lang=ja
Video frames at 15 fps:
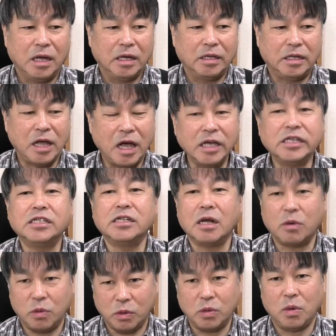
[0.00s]
大事な
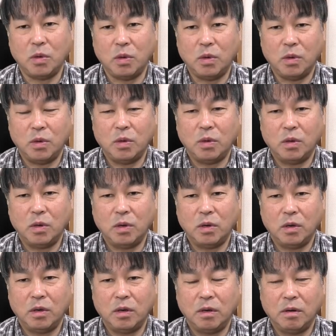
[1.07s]
こと
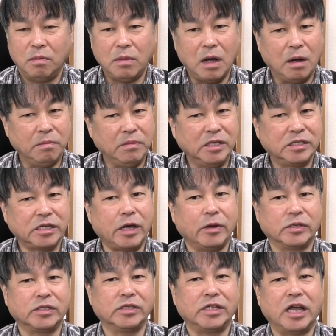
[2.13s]
まあ3つか
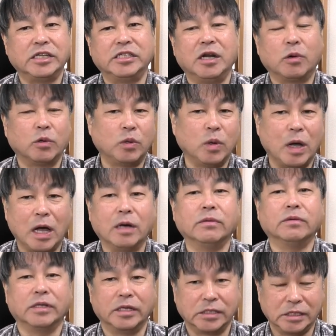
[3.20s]
4つ大事なことがある
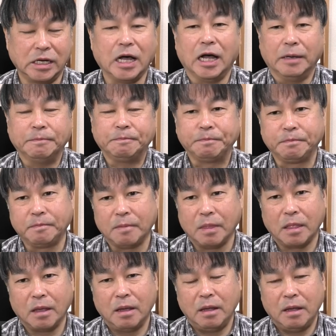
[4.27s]
んですが
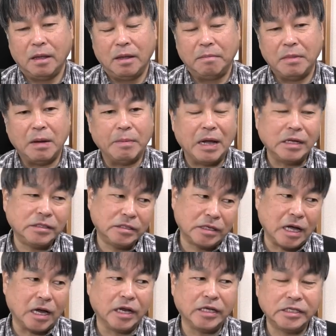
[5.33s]
まあ、まず
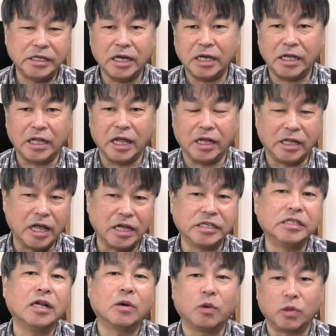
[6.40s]
ガレージジャッキで大
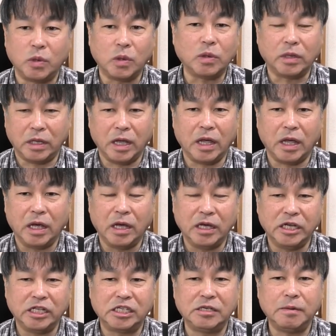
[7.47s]
事なことって
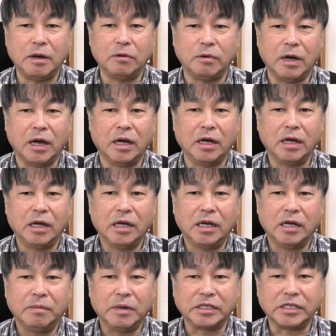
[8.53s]
一番は、まあ、